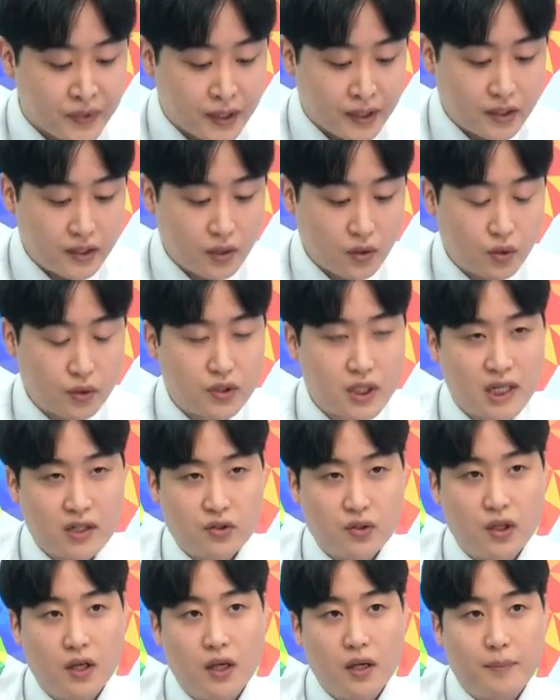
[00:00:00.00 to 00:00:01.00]
그리고 제가
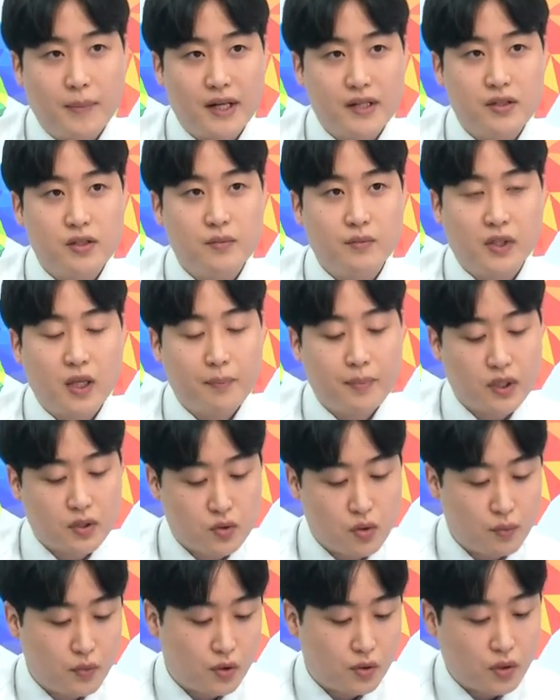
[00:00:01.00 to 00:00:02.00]
말씀 토픽
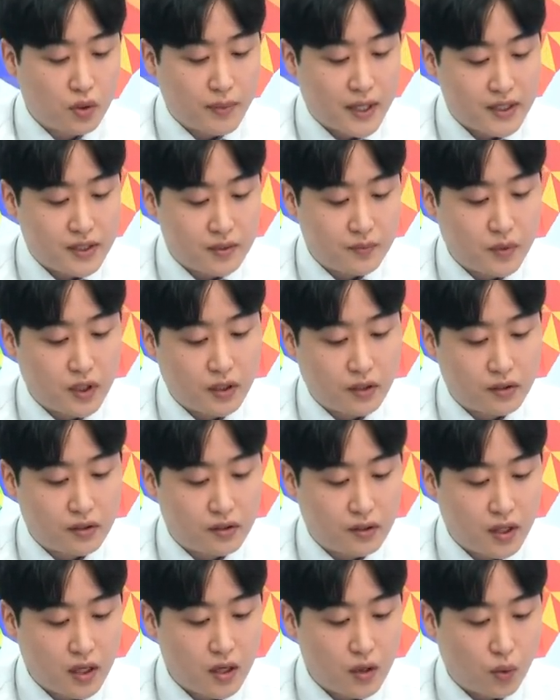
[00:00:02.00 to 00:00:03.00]
종목으로
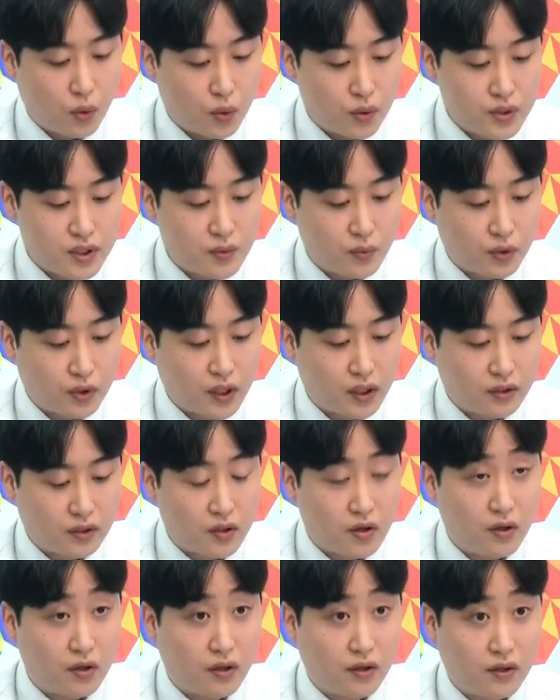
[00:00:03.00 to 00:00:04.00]
말씀드렸는데 오르지
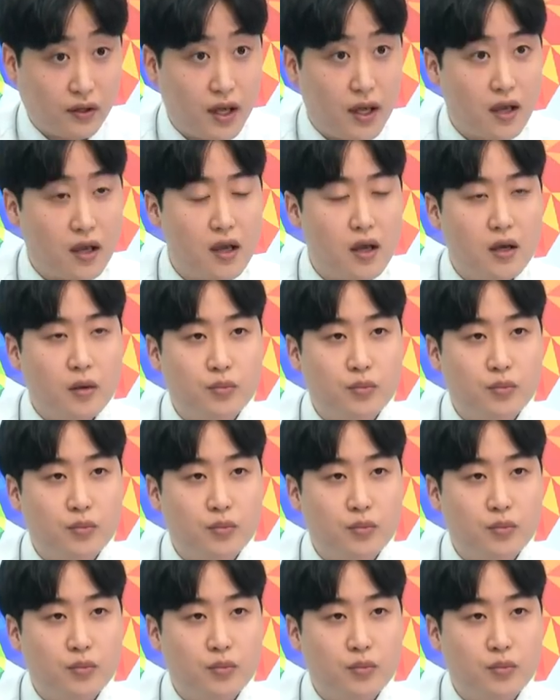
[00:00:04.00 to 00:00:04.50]
못했던 게